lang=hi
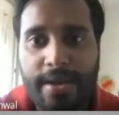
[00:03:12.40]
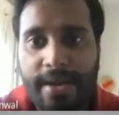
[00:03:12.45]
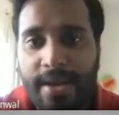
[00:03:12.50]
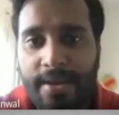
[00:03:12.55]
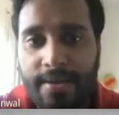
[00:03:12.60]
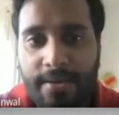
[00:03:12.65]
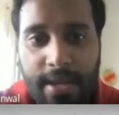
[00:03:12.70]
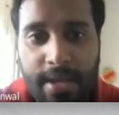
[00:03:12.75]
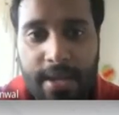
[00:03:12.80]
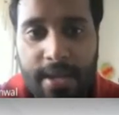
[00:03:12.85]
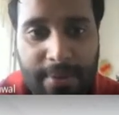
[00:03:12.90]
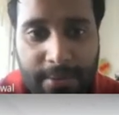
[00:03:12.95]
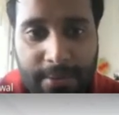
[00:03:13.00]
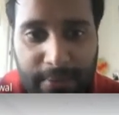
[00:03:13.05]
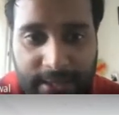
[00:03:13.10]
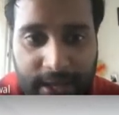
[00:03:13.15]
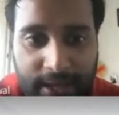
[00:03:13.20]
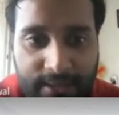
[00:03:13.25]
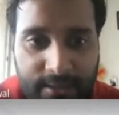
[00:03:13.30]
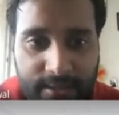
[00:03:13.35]
अगेन एक बार
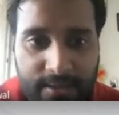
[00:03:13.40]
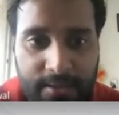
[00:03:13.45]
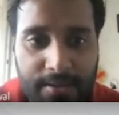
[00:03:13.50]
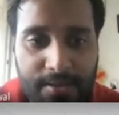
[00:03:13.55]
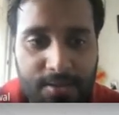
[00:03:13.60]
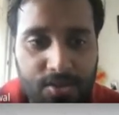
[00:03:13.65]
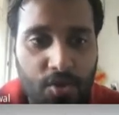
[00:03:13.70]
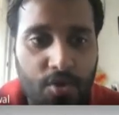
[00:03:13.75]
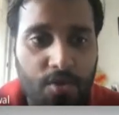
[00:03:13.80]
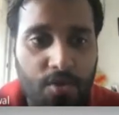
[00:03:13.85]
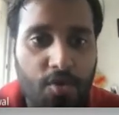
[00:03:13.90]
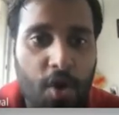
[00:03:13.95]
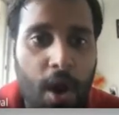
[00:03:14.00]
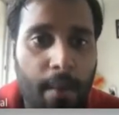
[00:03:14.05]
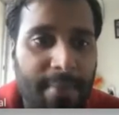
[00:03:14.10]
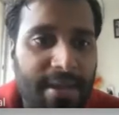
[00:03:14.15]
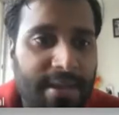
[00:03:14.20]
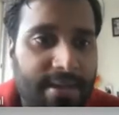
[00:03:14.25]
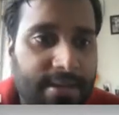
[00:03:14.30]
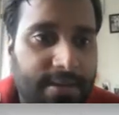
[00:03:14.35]
बता देते हैं सो
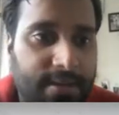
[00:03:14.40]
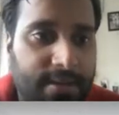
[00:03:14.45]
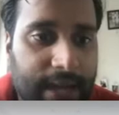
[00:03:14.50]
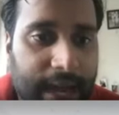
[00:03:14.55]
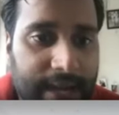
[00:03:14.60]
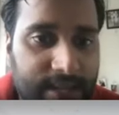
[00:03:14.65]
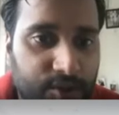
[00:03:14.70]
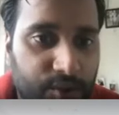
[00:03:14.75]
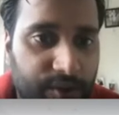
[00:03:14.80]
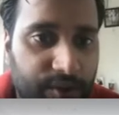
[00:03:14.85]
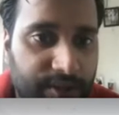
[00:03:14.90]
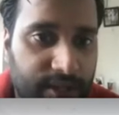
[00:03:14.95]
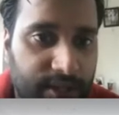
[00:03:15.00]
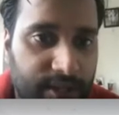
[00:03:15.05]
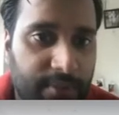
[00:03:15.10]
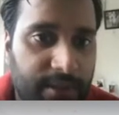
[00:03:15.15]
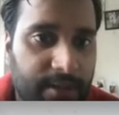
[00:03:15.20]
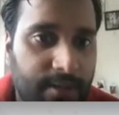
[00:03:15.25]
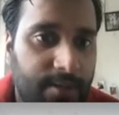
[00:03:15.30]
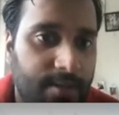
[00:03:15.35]
कॉमिक क्लास हुई थी
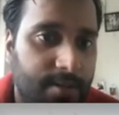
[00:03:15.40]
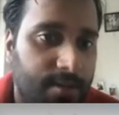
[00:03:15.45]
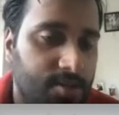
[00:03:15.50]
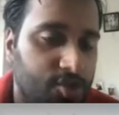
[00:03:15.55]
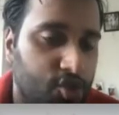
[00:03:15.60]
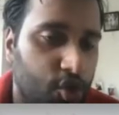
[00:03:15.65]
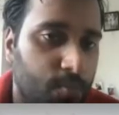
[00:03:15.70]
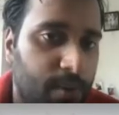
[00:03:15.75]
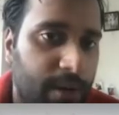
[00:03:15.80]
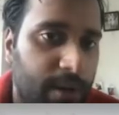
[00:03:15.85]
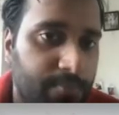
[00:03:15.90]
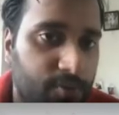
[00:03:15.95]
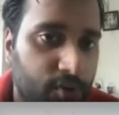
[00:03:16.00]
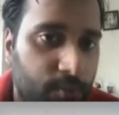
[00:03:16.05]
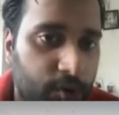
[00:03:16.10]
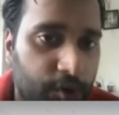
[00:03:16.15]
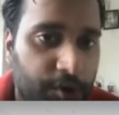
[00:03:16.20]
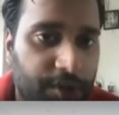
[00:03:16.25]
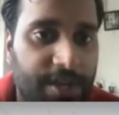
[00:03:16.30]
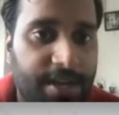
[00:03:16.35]
अभी शुभम तुम
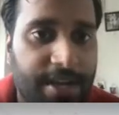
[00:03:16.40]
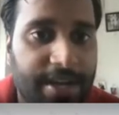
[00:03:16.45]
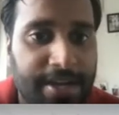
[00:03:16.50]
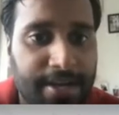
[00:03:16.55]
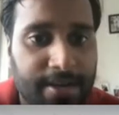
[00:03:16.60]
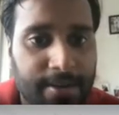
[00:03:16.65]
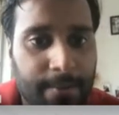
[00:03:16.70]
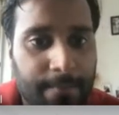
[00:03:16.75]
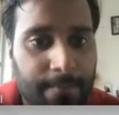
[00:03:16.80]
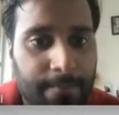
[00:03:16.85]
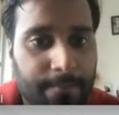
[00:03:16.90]
लोग की राइट